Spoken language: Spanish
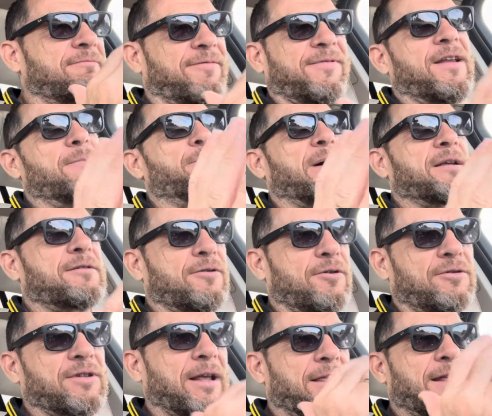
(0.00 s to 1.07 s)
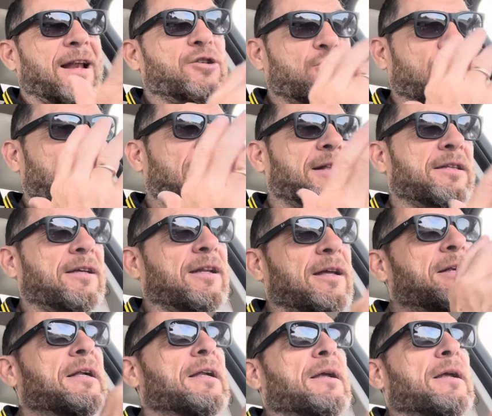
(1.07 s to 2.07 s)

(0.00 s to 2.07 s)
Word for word: flipas, ¿no? O sea, de la historia que tiene.